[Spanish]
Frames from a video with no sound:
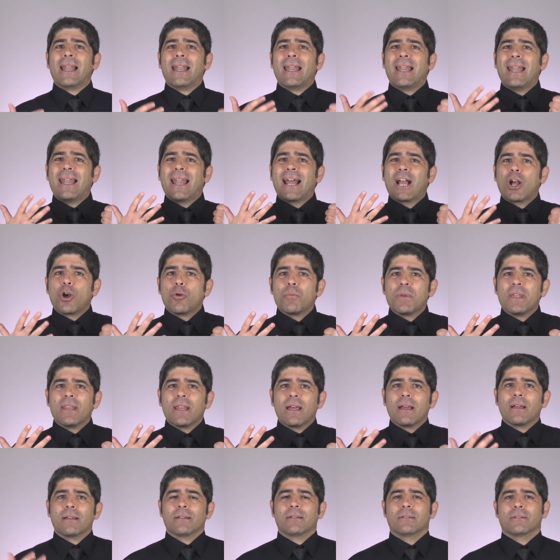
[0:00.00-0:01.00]
La
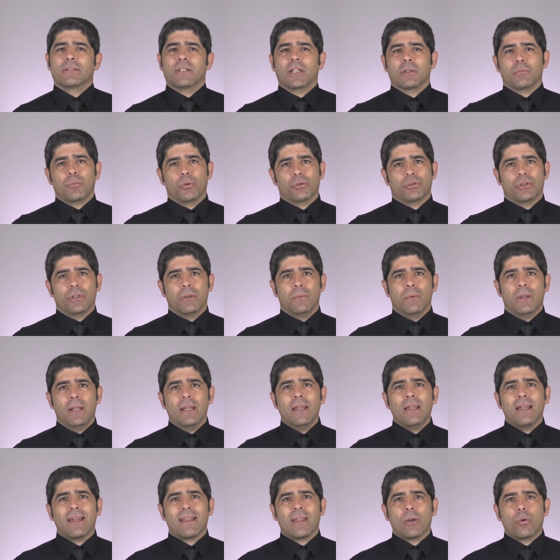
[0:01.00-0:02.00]
comida. Si es
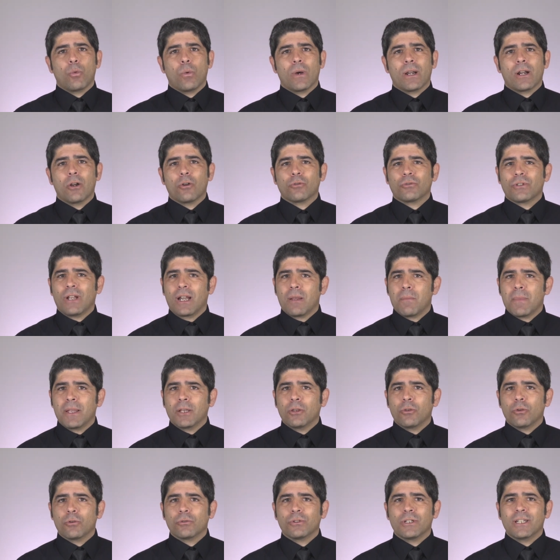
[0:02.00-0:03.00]
posible, adecuar los
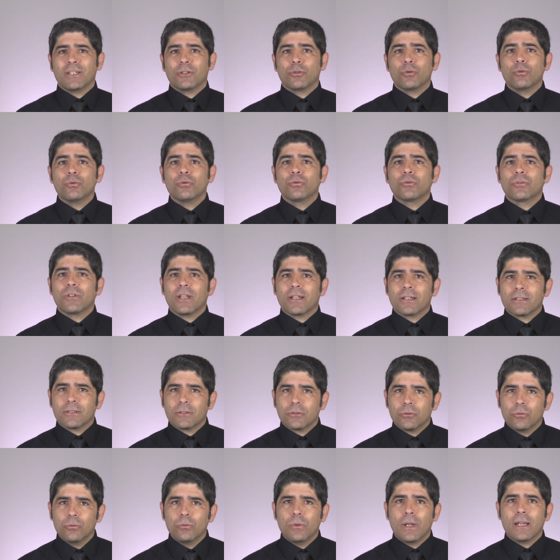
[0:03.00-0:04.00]
alimentos y sus
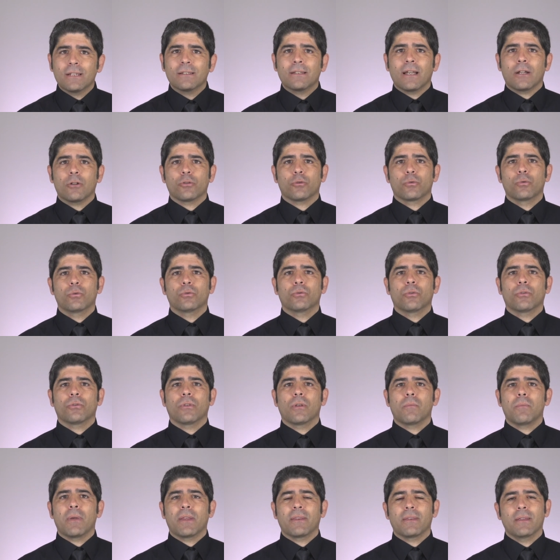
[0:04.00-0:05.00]
texturas a los gustos
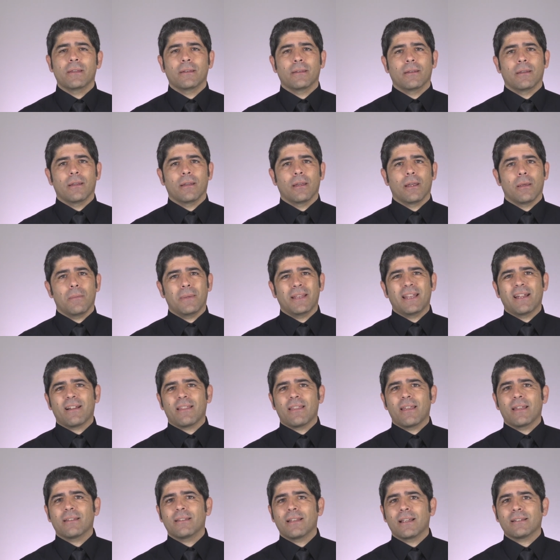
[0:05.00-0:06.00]
del paciente,
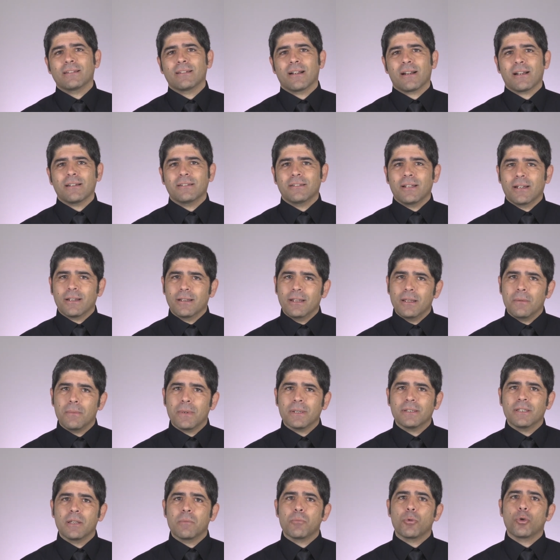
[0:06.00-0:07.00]
evitar dietas
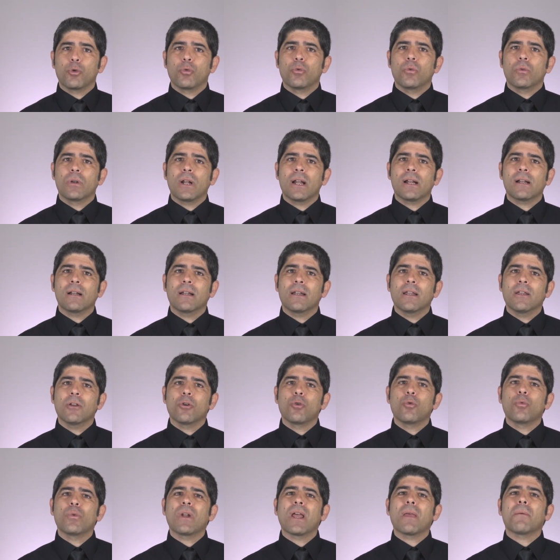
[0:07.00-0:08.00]
restrictivas y
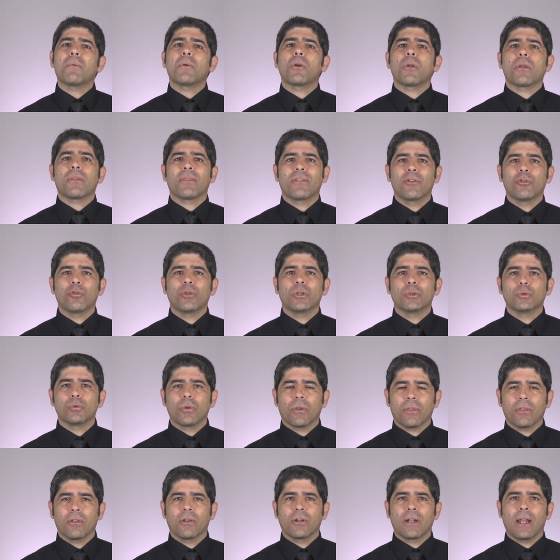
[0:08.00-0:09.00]
procurarle una evaluación
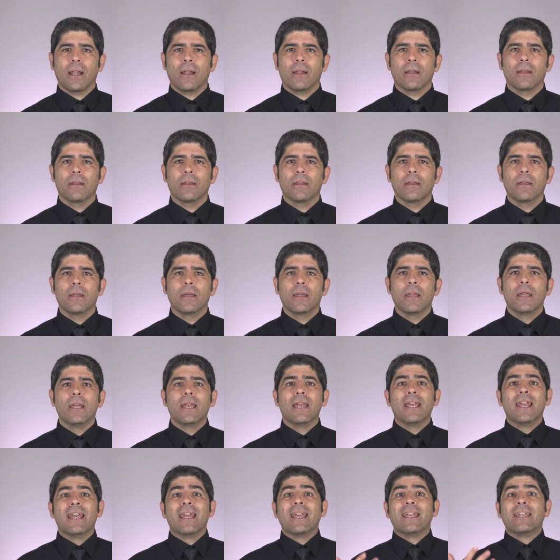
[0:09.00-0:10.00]
nutricional.
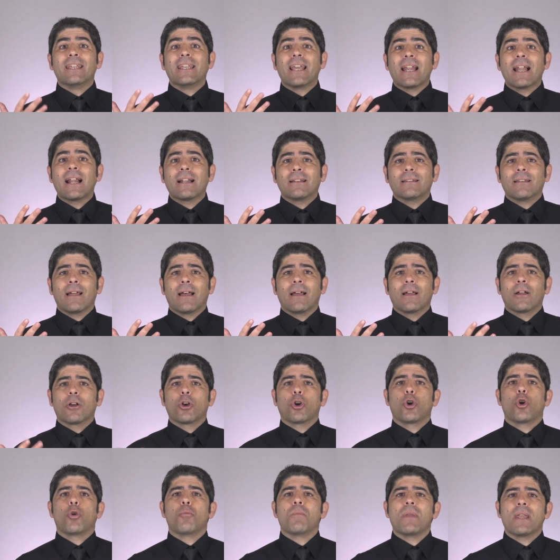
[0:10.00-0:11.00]
Y el alta.
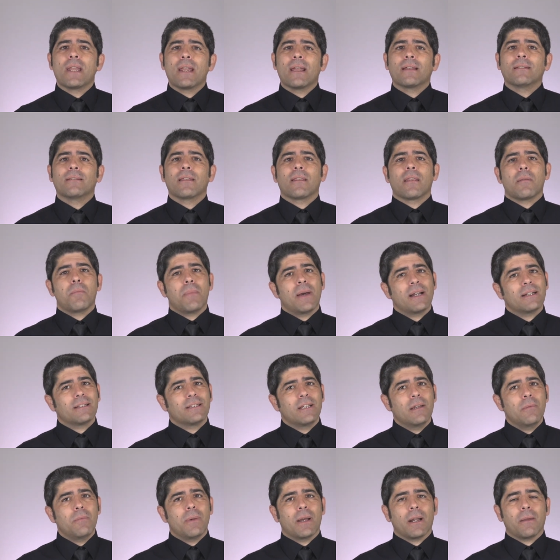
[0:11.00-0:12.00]
Conviene
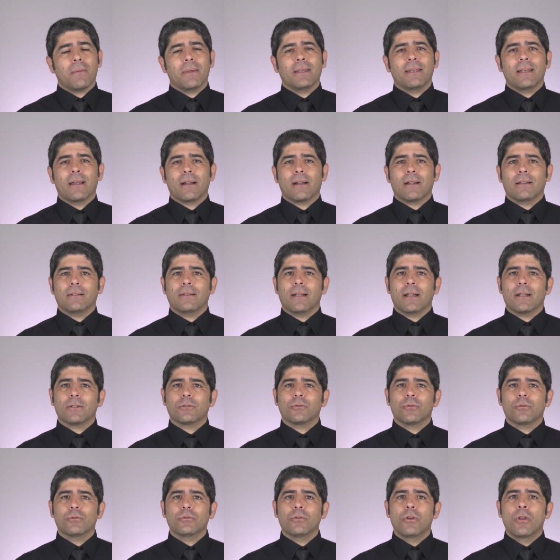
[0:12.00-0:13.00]
anticiparse para evitar
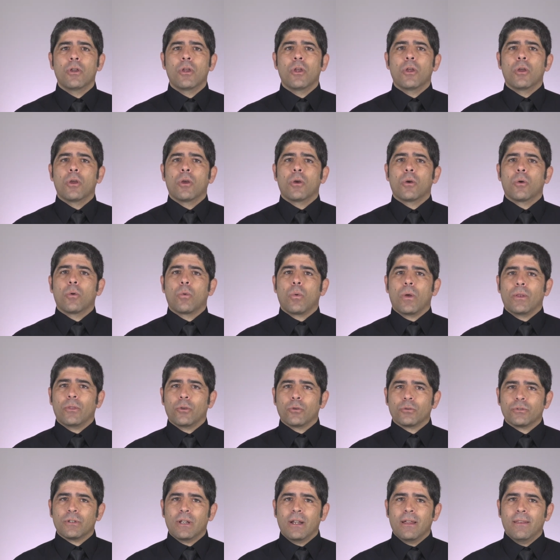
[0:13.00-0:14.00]
retrasos
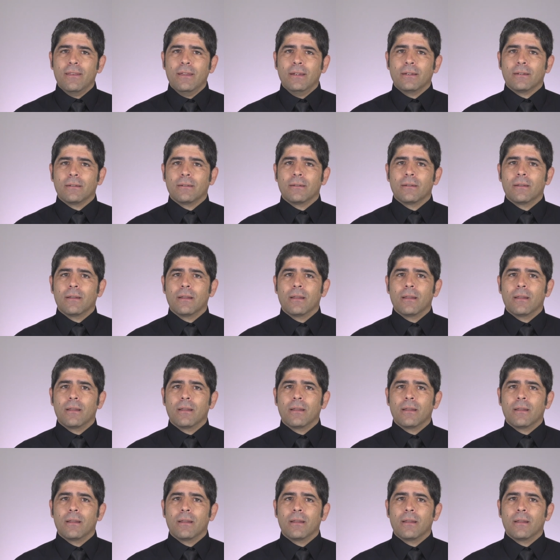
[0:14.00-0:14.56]
cuando se la den.